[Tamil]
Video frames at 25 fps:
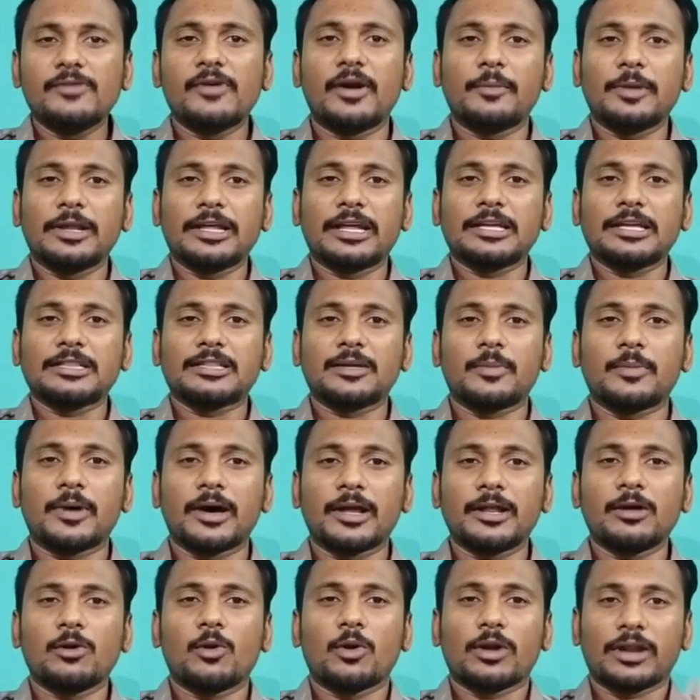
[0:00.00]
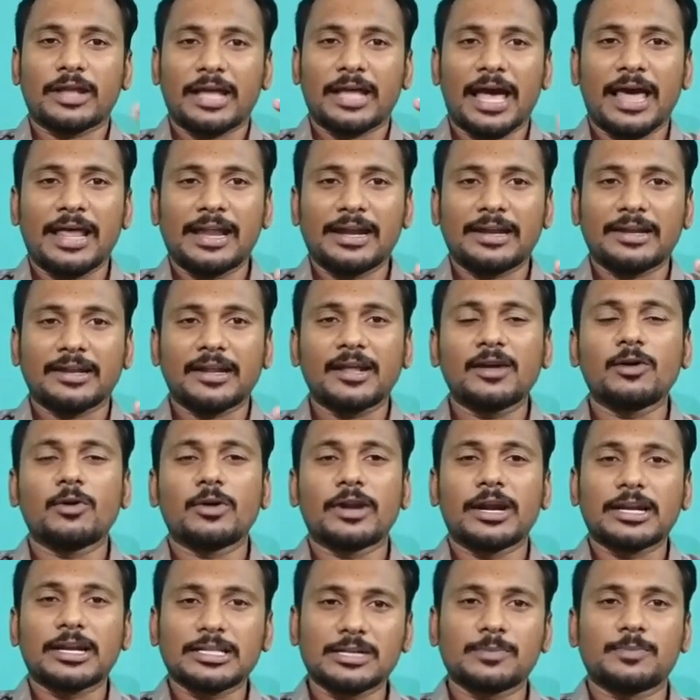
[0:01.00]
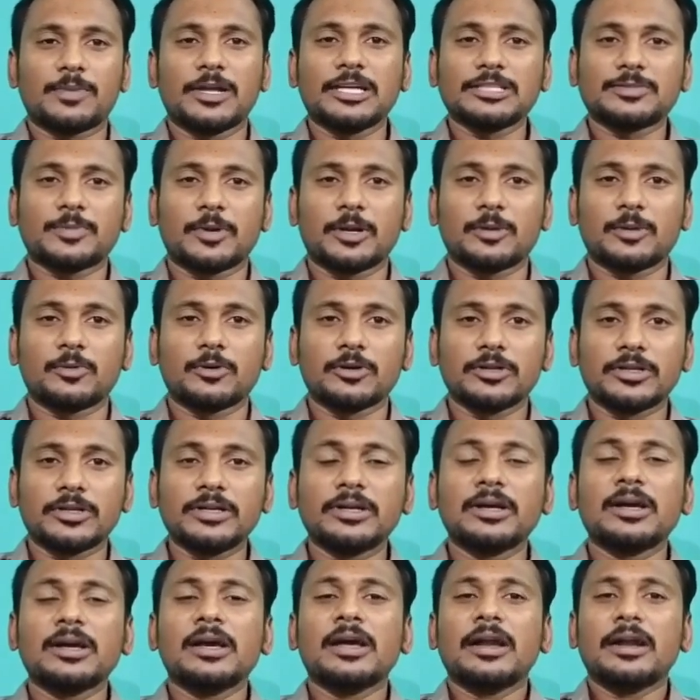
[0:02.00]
என்விரான்மெண்ட்டுக்கு ஏற்ற மாதிரி ஒரு கேரக்டரை ஒரு இடத்துல பிளேஸ் பண்ண போது